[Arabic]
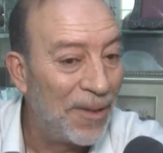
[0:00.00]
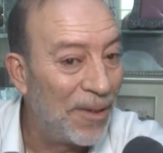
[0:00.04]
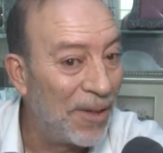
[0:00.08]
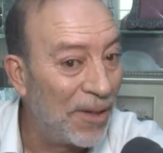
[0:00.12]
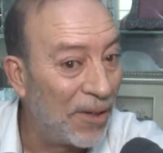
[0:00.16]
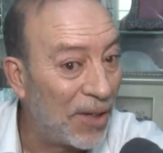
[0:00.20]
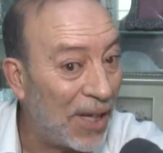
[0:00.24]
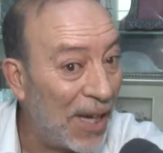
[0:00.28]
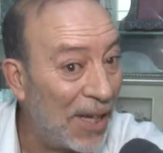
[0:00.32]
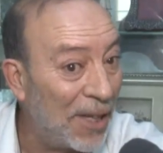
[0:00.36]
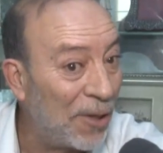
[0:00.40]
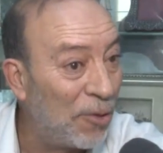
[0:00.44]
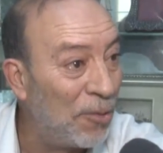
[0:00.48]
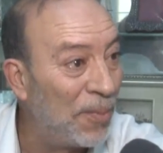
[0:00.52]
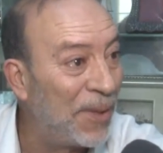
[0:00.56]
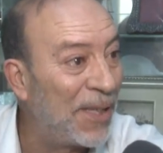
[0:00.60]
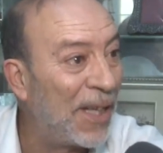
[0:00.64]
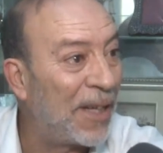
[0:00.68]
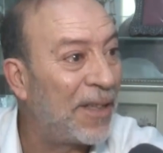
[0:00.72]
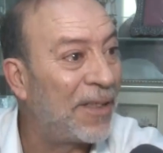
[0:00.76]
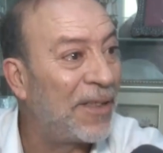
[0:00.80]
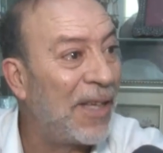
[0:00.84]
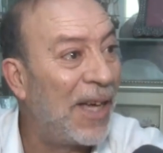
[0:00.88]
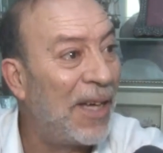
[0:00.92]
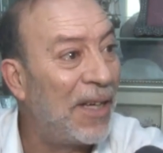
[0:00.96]
نقيد له
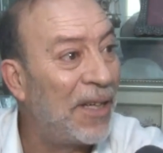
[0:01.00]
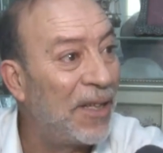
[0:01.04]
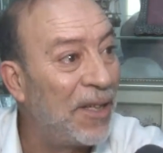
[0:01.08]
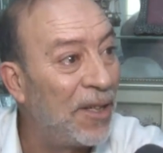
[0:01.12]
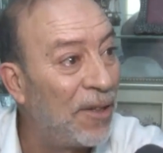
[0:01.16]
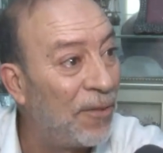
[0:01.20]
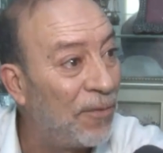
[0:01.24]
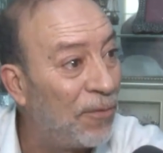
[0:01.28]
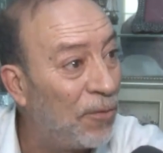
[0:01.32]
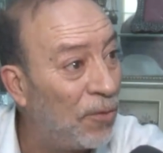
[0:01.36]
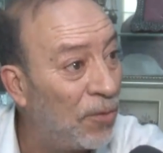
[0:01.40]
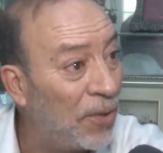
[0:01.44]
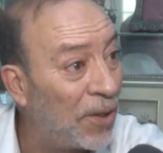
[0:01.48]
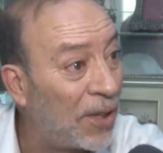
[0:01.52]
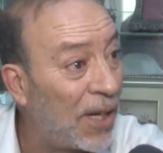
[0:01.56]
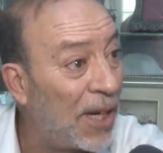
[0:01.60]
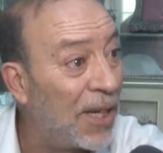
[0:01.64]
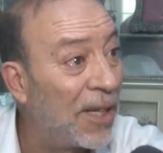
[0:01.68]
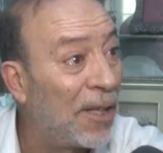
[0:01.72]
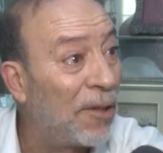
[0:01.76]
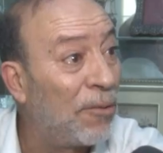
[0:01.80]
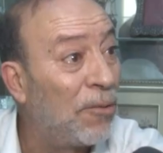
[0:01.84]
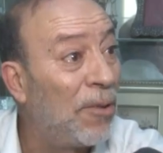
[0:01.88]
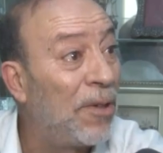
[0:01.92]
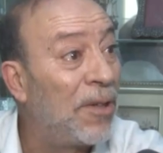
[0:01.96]
بطاقه تعريف
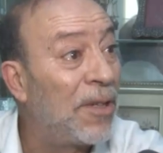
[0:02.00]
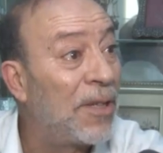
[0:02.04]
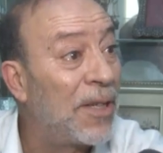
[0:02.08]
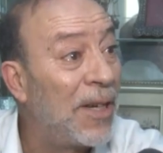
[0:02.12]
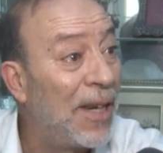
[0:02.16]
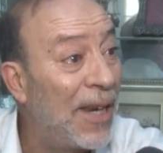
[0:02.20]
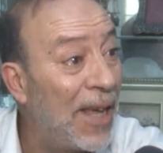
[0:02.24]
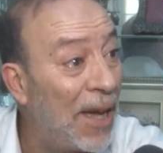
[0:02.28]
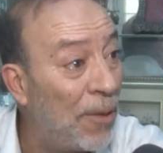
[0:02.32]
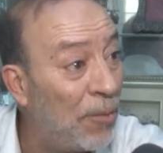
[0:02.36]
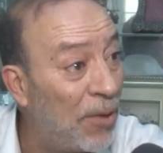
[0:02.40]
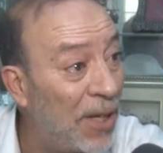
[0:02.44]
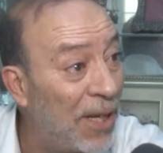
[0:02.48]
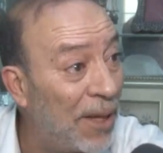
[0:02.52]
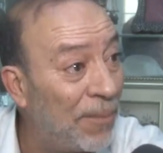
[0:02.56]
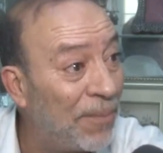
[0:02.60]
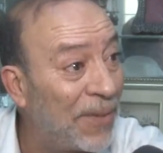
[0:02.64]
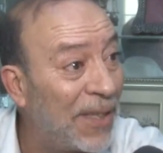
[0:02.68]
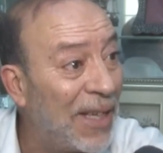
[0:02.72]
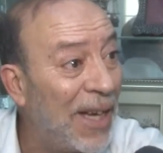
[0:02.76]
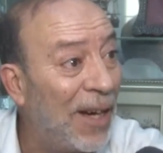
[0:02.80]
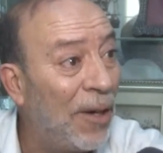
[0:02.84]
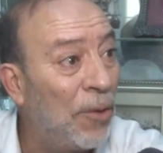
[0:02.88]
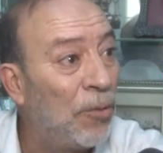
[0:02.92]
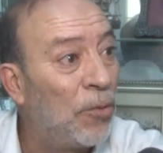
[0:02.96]
ونقيد له الهويه
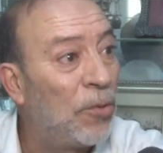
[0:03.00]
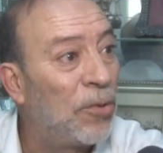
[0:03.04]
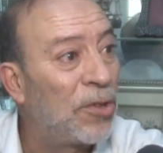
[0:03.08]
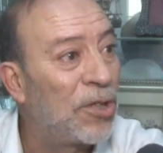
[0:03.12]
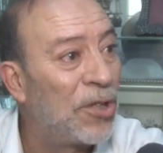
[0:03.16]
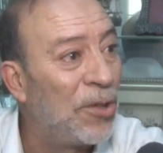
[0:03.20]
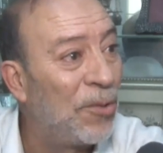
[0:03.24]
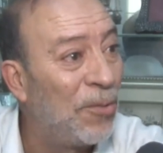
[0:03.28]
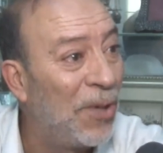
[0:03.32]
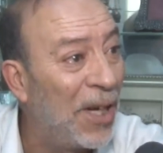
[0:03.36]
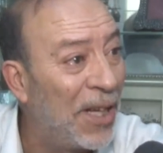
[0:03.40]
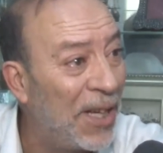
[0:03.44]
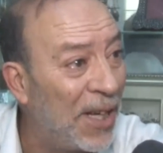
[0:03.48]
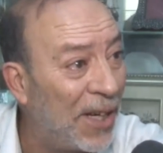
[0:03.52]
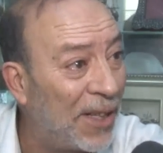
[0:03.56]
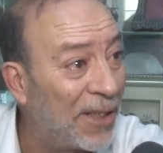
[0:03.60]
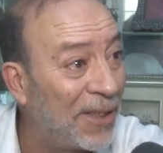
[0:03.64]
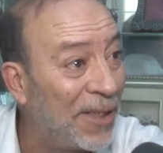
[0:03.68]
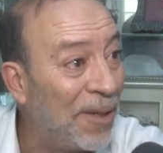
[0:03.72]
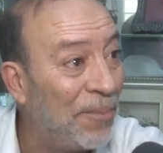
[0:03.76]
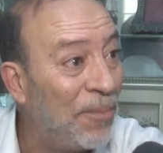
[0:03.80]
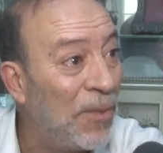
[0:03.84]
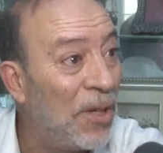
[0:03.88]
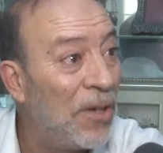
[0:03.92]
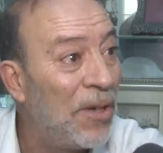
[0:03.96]
نتاعو وشنو هو
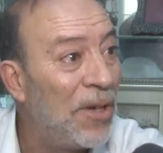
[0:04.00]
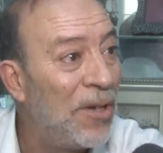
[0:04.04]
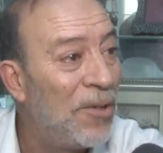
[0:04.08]
يخدم